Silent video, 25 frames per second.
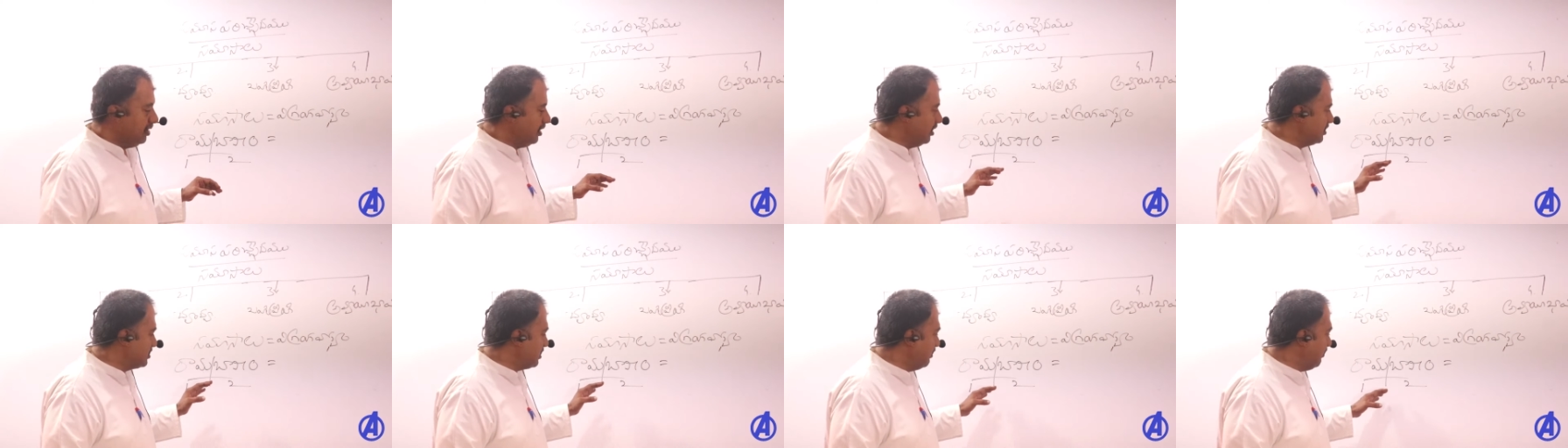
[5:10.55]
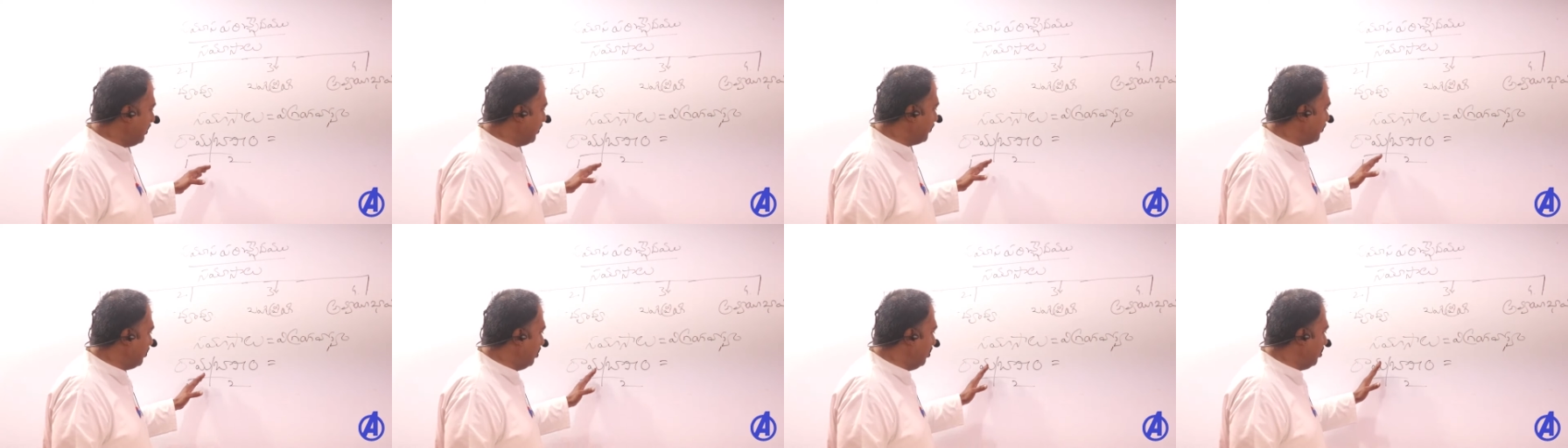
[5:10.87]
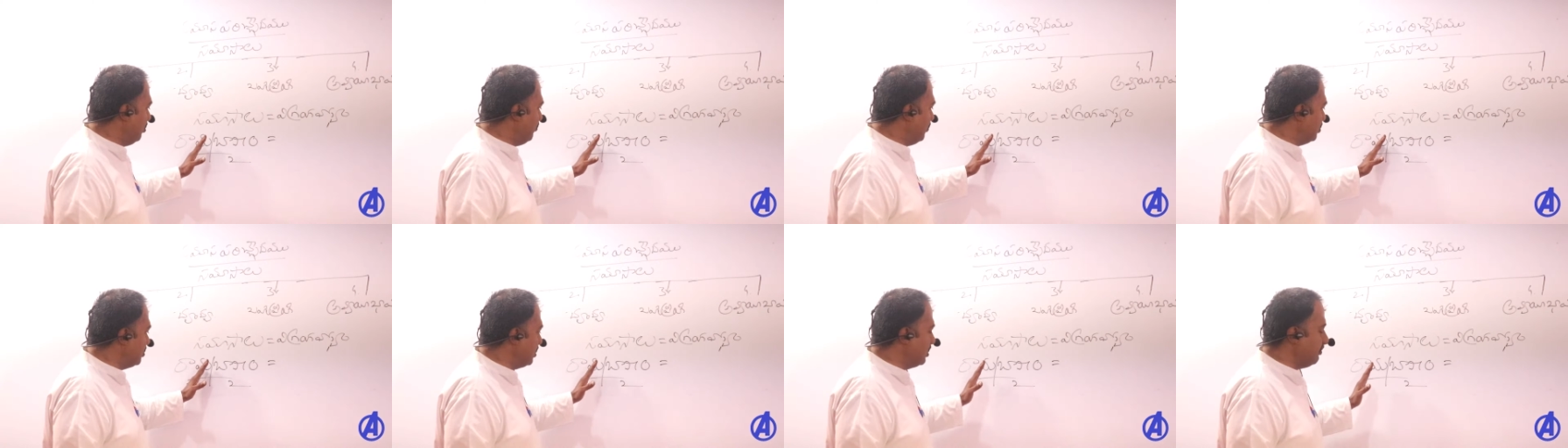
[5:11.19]
ఈ
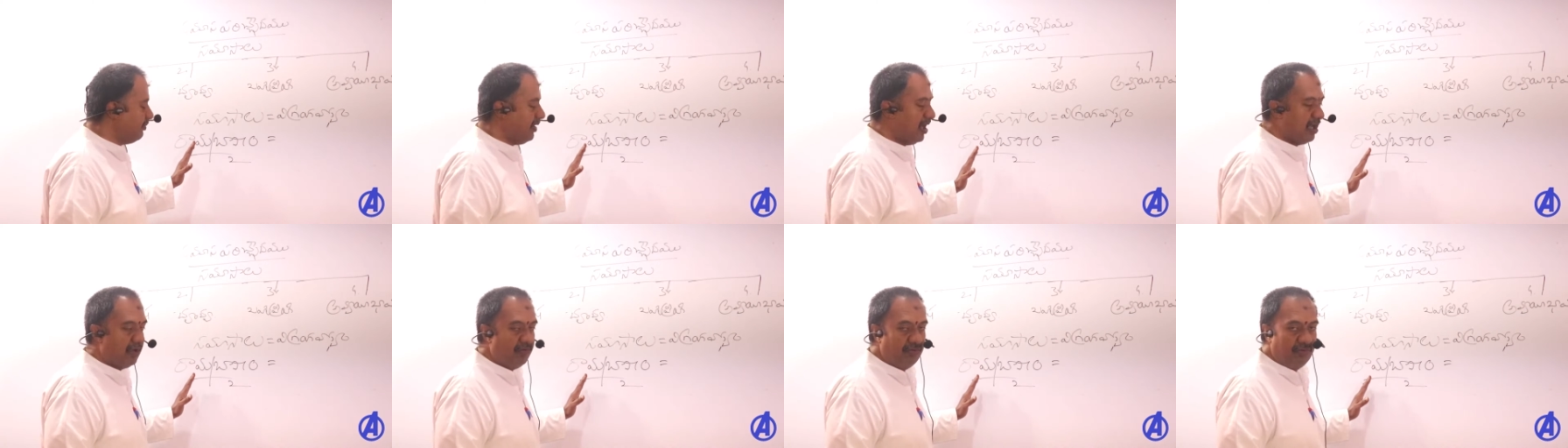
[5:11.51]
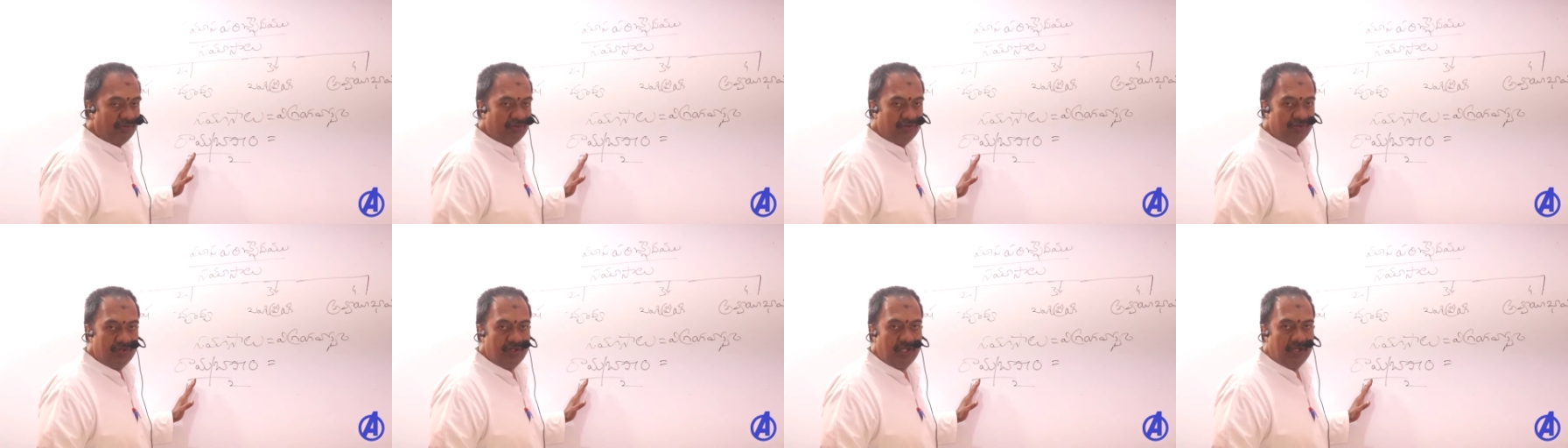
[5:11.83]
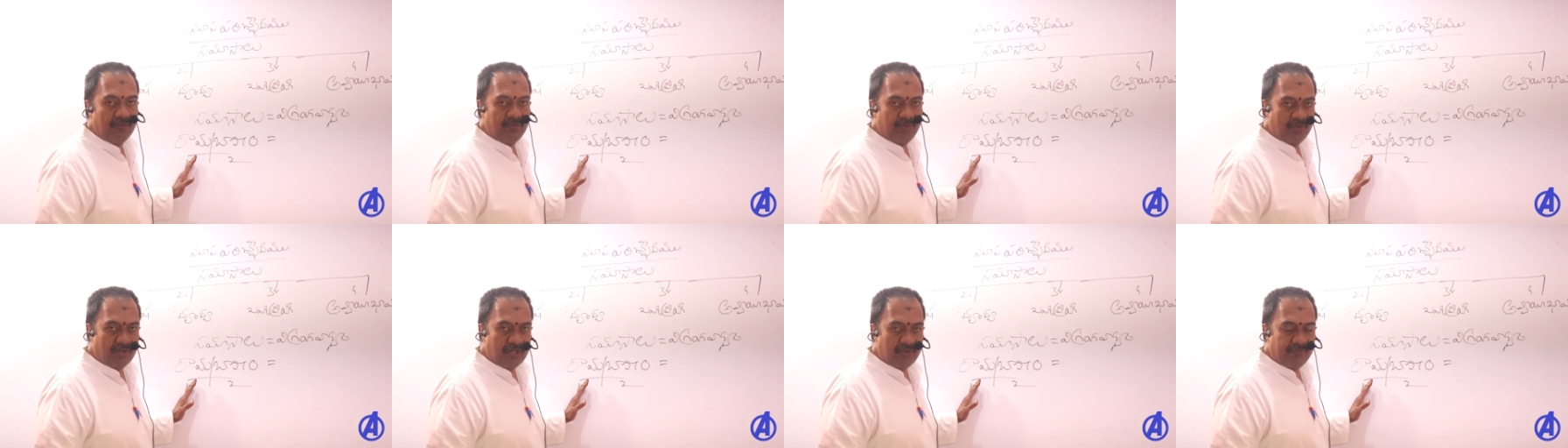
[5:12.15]
సమాసంలో మొదటి భాగం
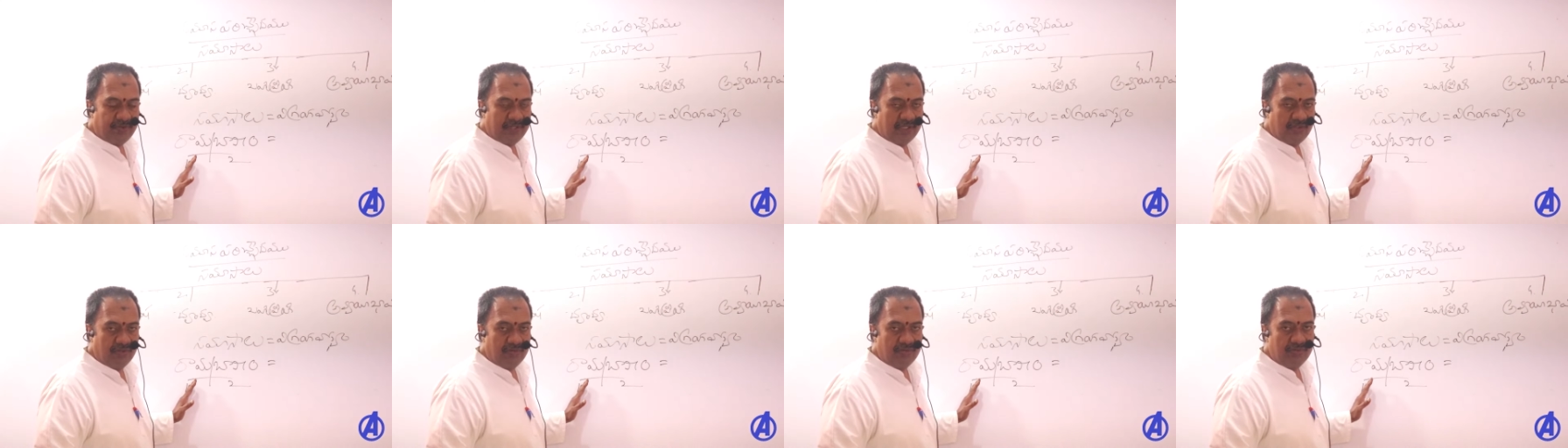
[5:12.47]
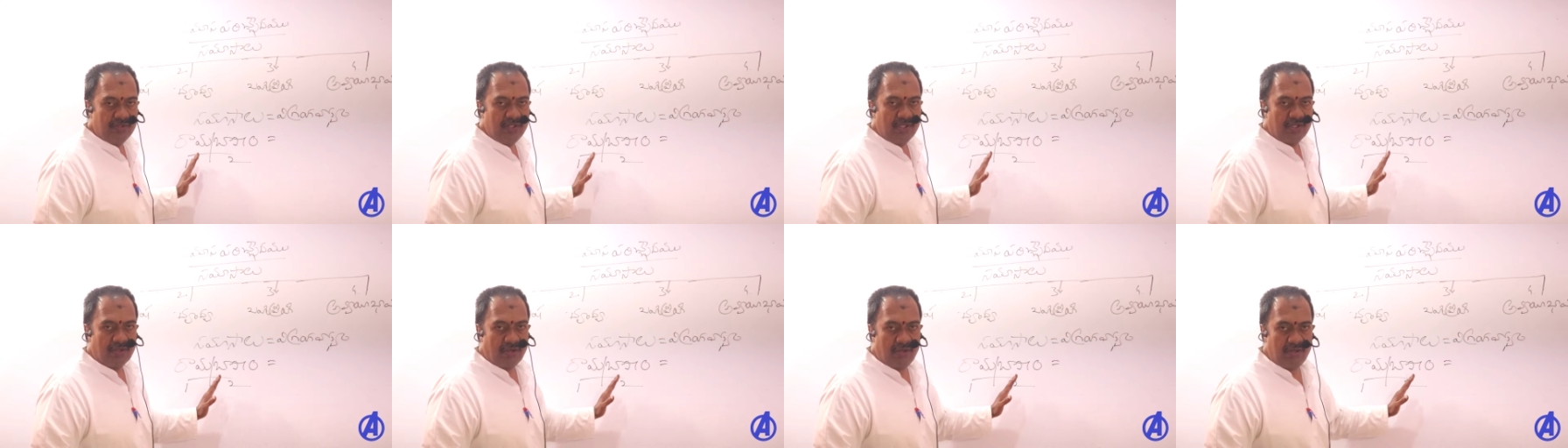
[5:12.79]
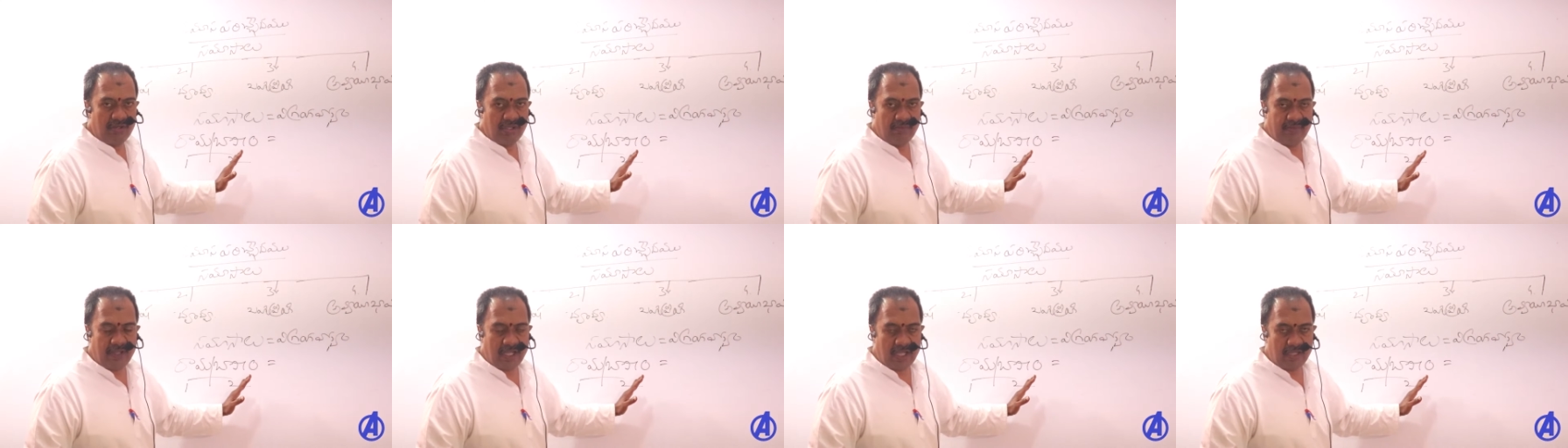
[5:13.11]
పూర్వపదం
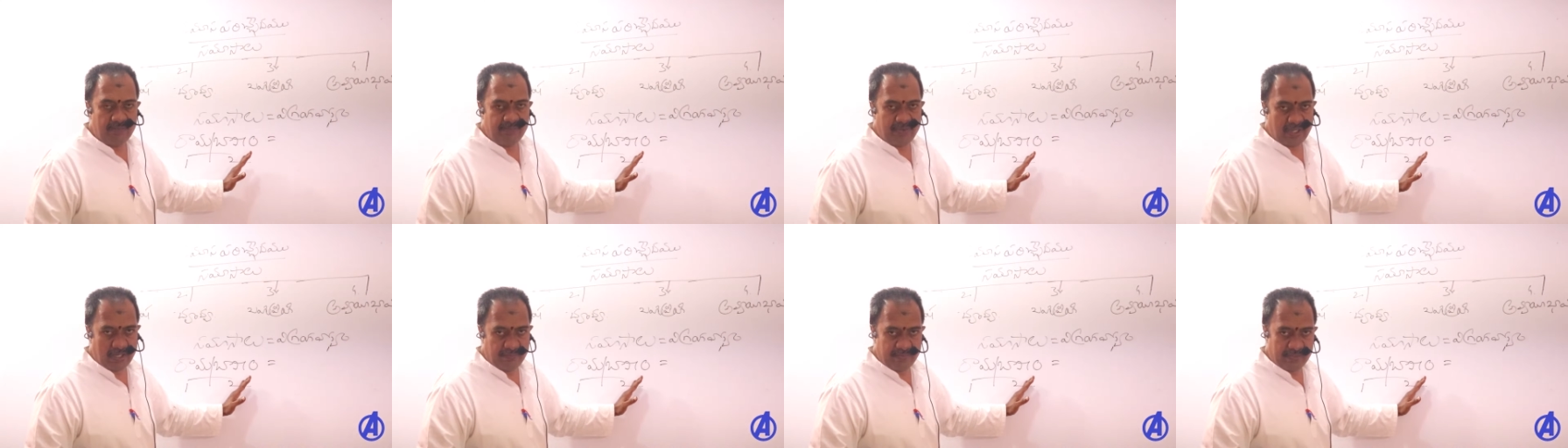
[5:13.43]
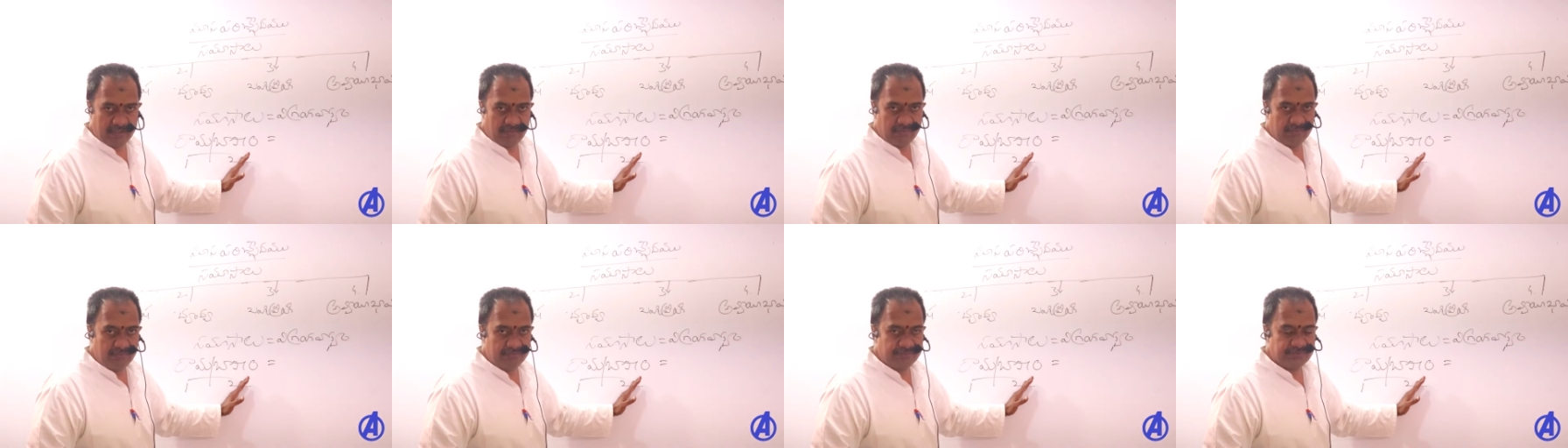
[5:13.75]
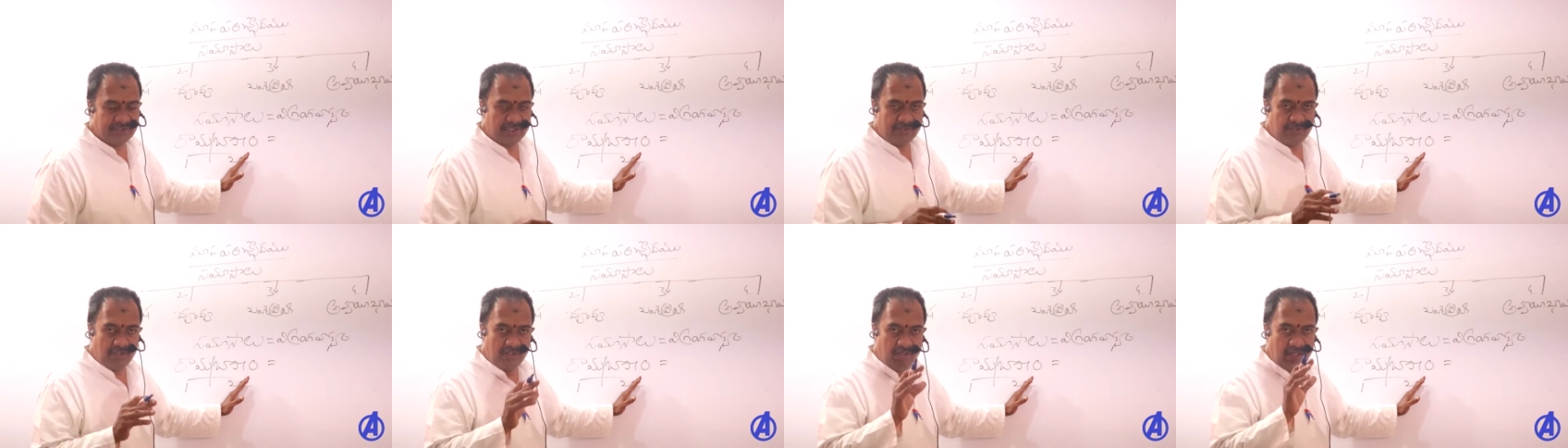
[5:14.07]
రెండో భాగం పరపదం
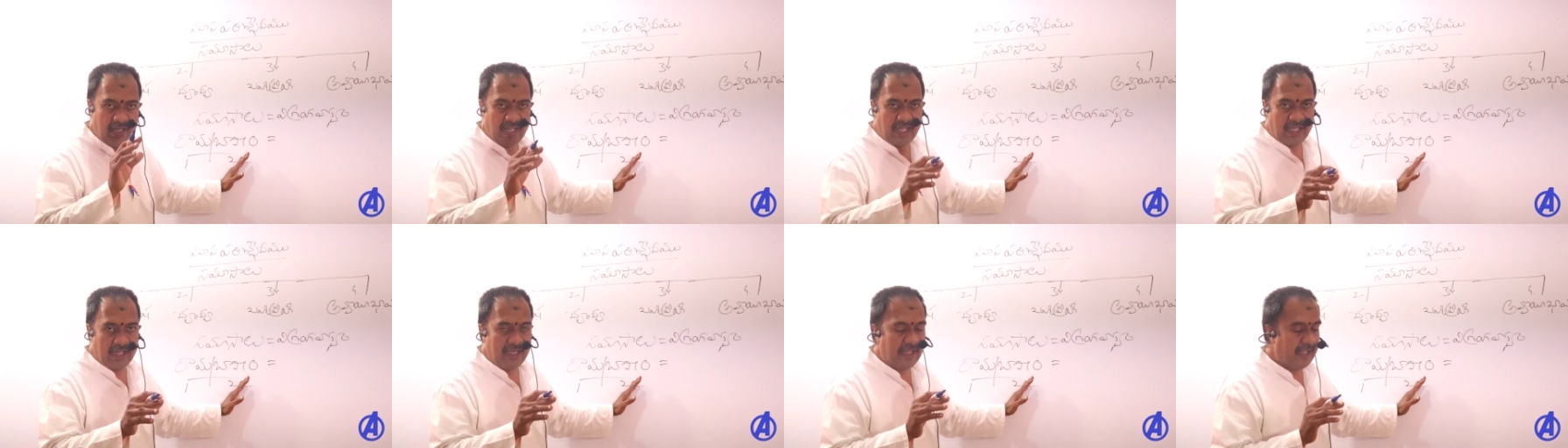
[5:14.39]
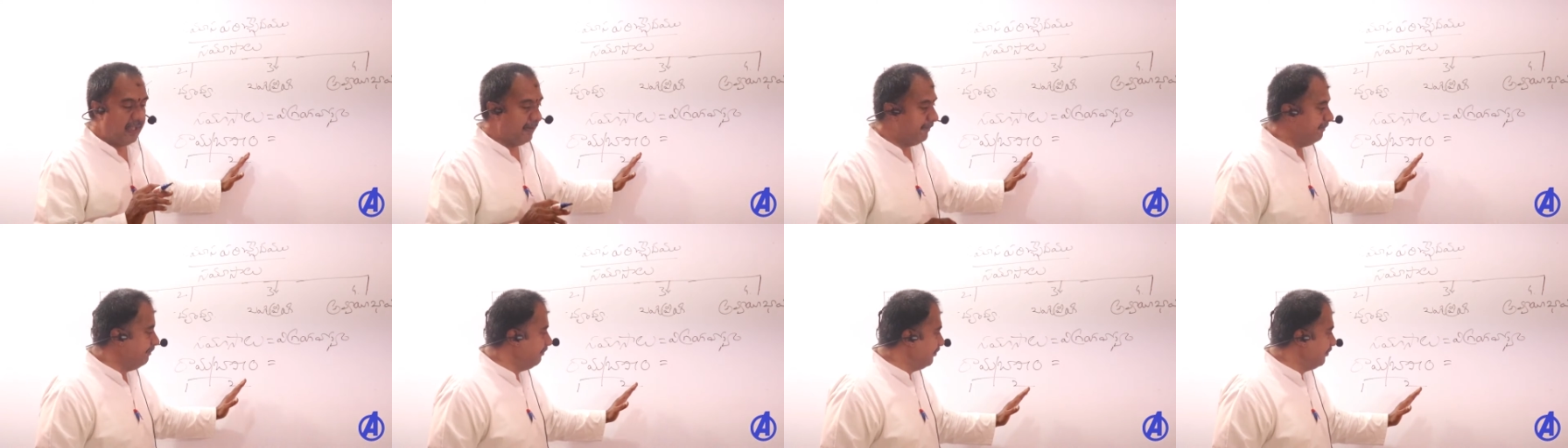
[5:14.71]
సంధుల్లో లాగానే